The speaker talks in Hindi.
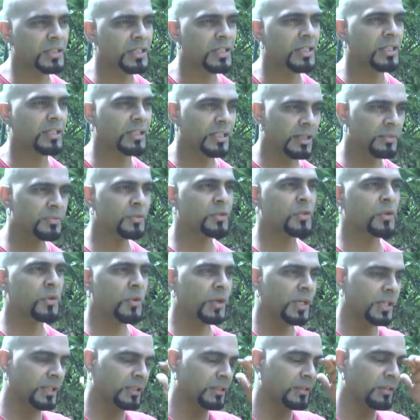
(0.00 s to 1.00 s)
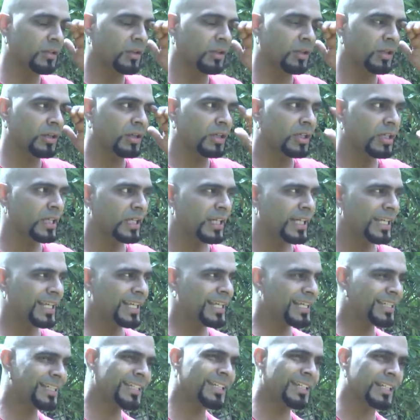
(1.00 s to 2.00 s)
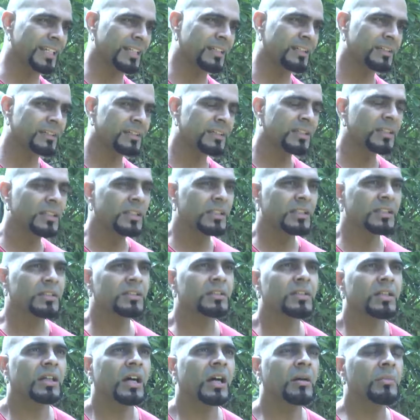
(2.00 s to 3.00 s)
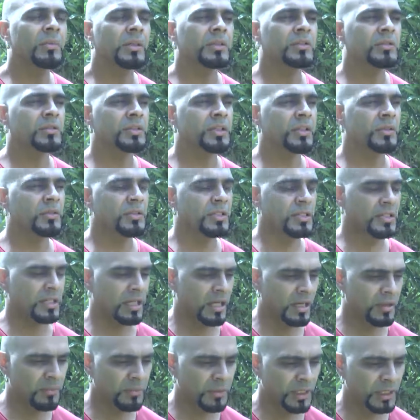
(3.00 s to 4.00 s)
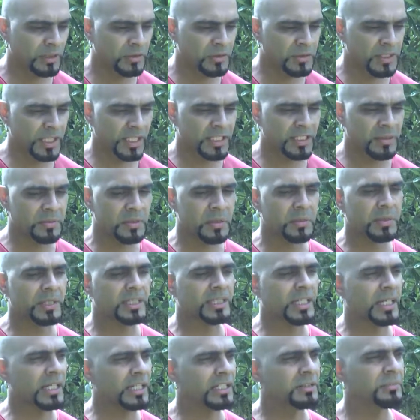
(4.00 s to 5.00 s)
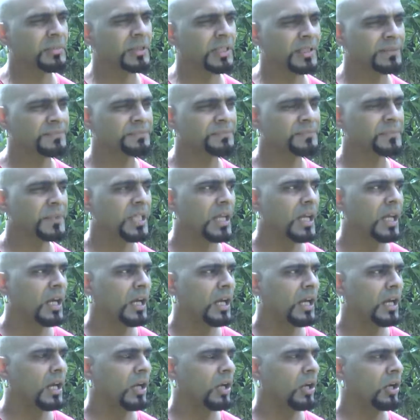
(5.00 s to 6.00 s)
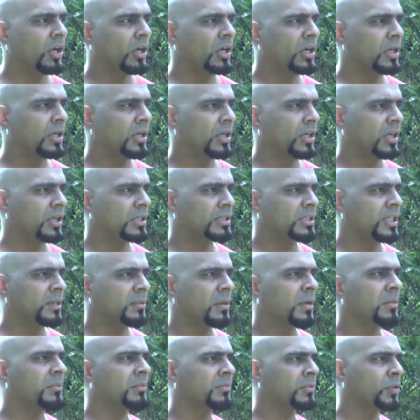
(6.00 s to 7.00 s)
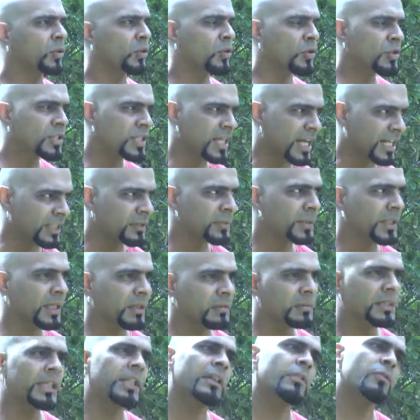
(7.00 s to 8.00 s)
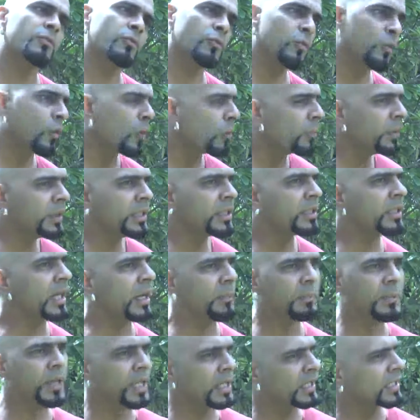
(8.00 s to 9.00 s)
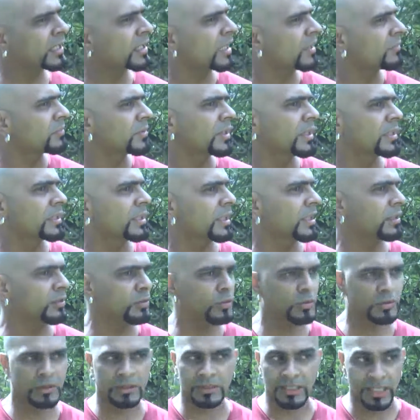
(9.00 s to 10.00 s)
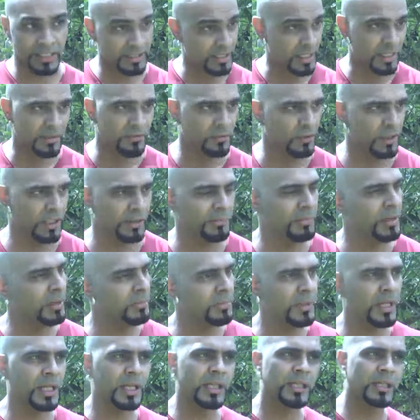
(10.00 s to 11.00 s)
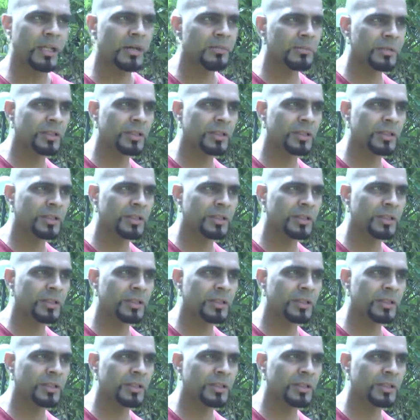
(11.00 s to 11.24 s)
से ज़्यादा हैं हम जुड़वा हैं और एक ही हैं हम एक दूसरे को हम एक दूसरे की सबसे बड़ी ताकत भी हैं और जब हम दोनों साथ में काम देख वो भी अपना अलग काम करता है तो सक्सेसफुल है मैं अपना अलग काम